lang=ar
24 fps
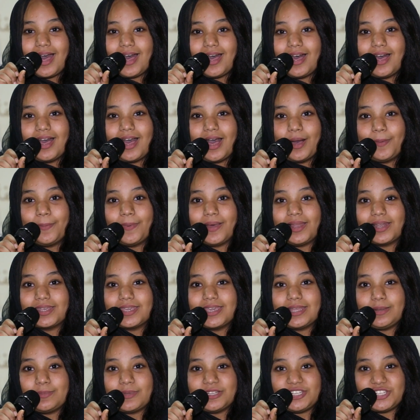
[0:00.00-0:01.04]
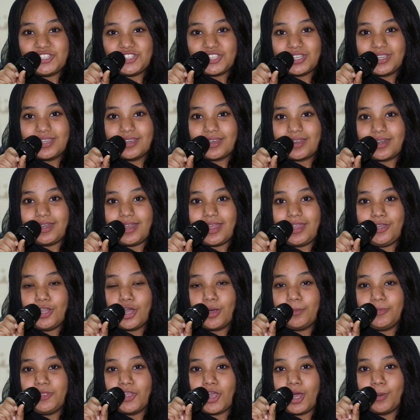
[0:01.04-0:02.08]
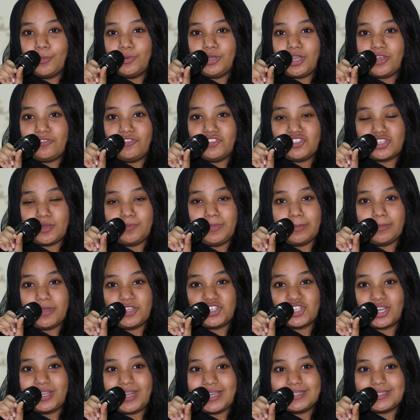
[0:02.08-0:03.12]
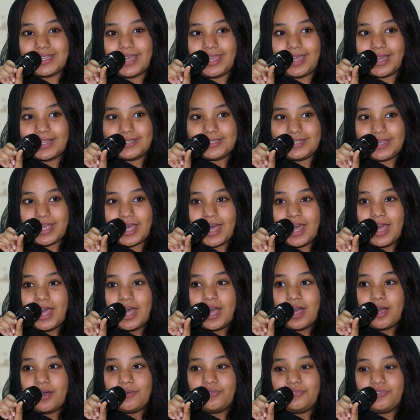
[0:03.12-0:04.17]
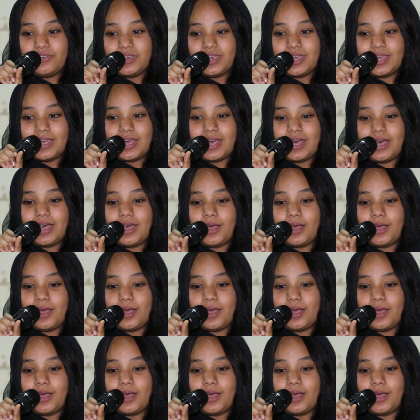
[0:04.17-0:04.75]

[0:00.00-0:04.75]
حابة ألقي كلمة الشكر لأنهم دعمونا في جميع مجالات حياتنا في